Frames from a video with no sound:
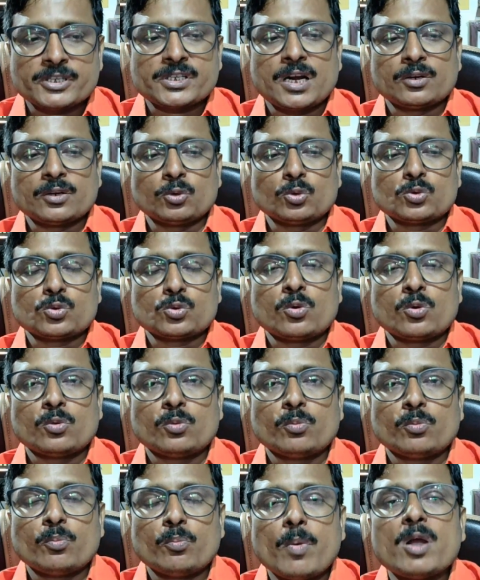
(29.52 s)
नमस्कार
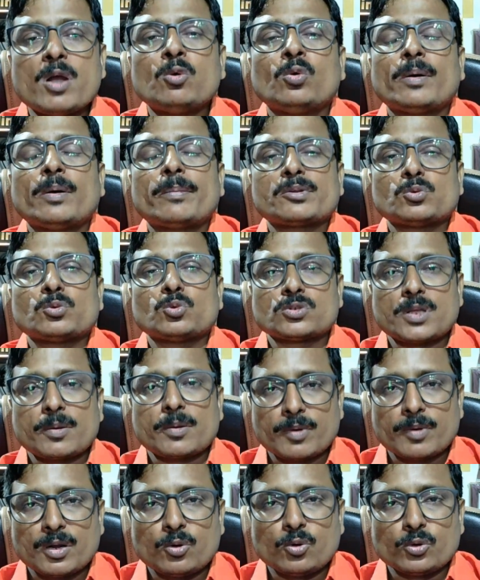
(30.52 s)
दोस्तों मैं हूं आपका दोस्त
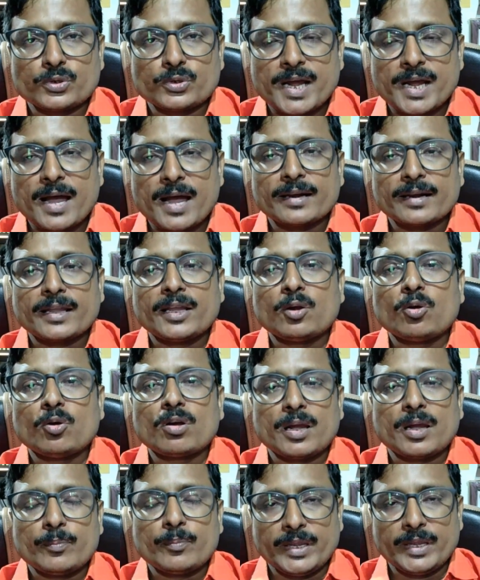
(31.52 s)
आपका होस्ट आर के
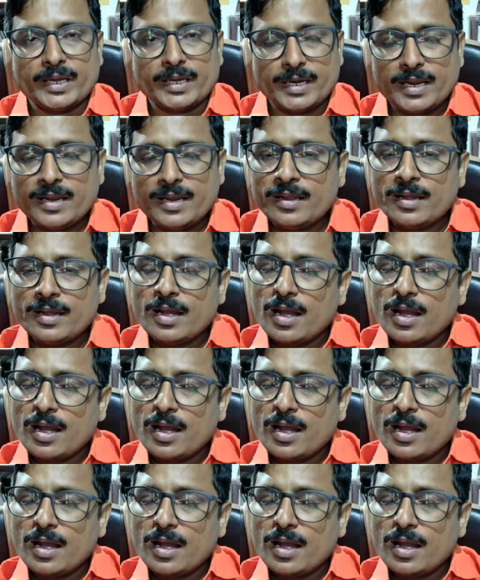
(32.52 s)
और आप देख रहे हैं